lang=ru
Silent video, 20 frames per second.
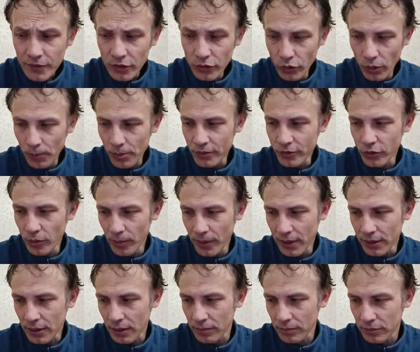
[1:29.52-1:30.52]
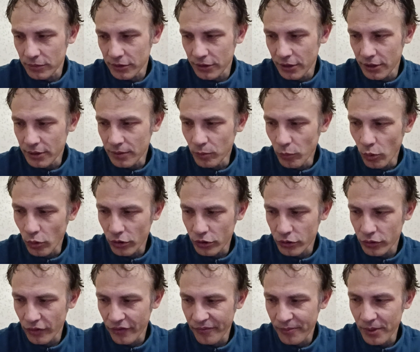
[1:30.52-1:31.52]
Но при всем этом «Зенит» мог
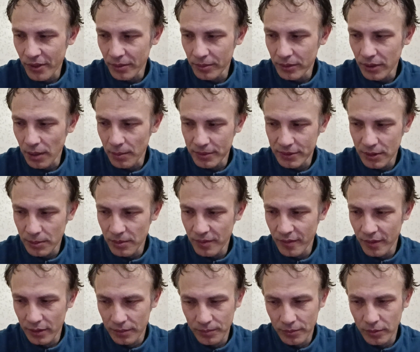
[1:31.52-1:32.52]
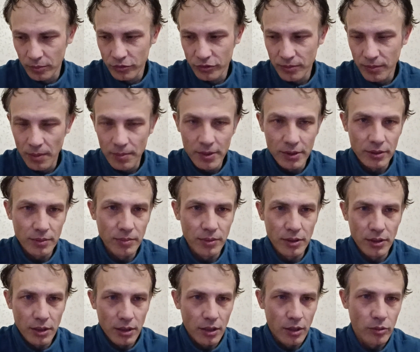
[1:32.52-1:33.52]
еще и в первом тайме забивать, потому что моменты
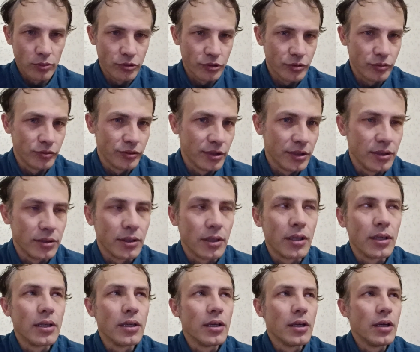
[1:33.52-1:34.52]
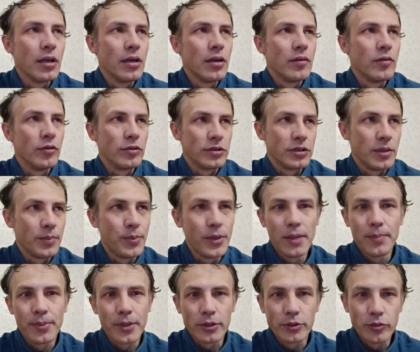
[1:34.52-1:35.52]
были хорошие у «Зенита». Вот,
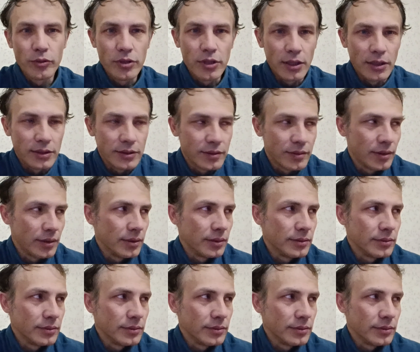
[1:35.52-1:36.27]
теперь про судейство.